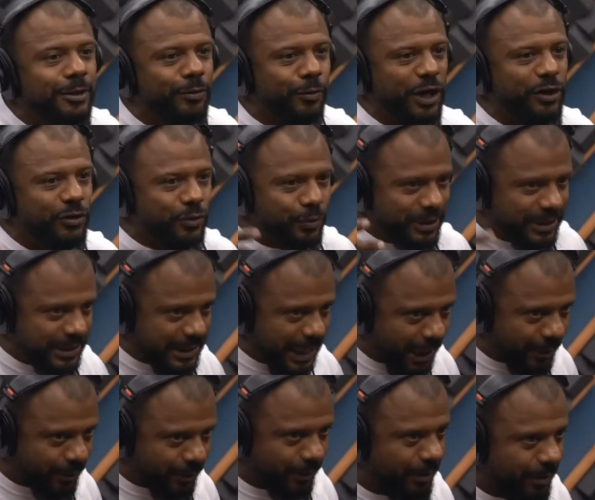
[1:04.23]
encho o
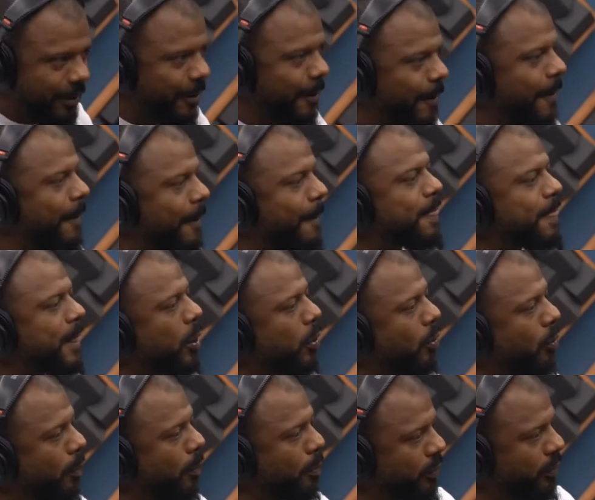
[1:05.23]
saco? O
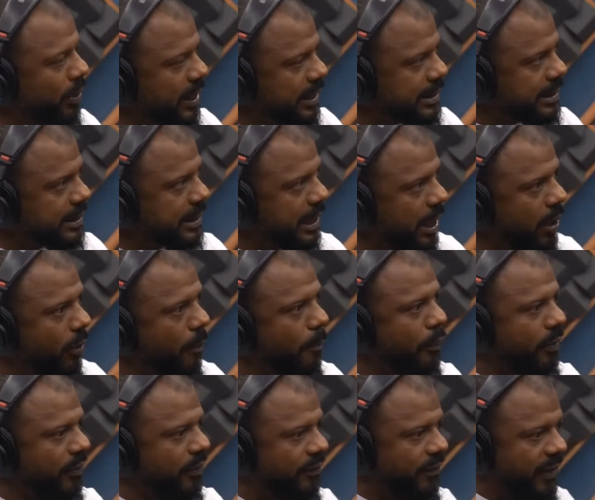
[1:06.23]
policial, por
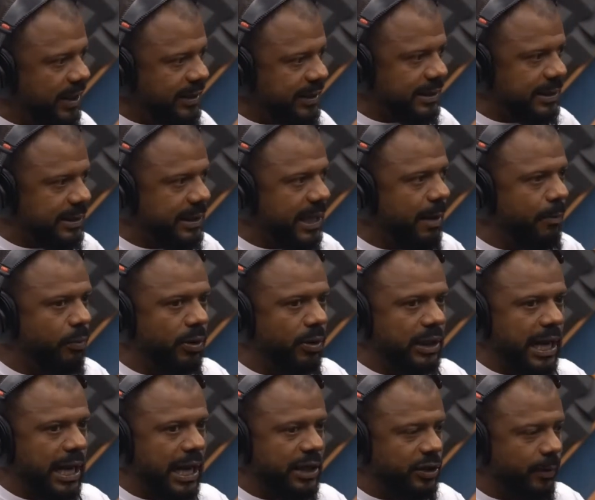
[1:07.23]
vezes, na
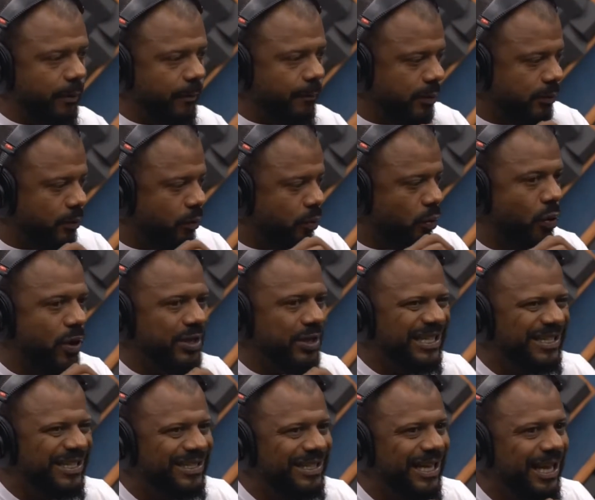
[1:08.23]
abordagem, são coisas
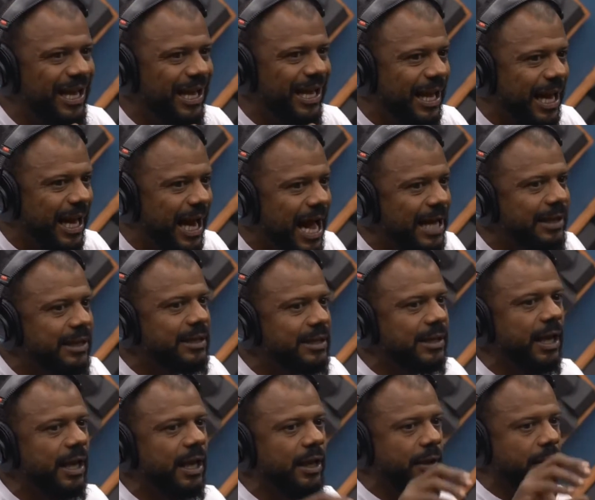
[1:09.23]
delicadas que
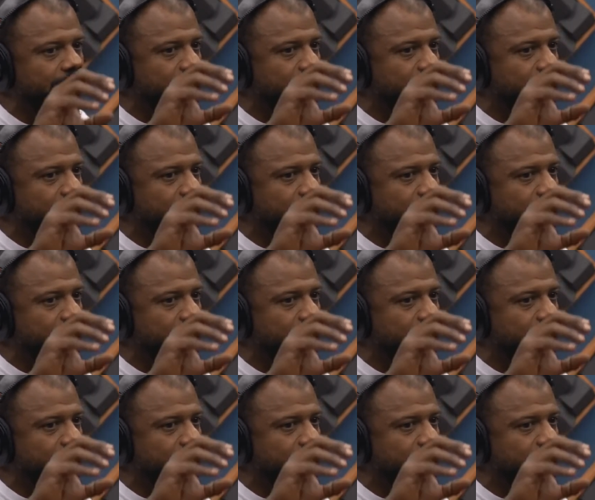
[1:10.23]
ele, que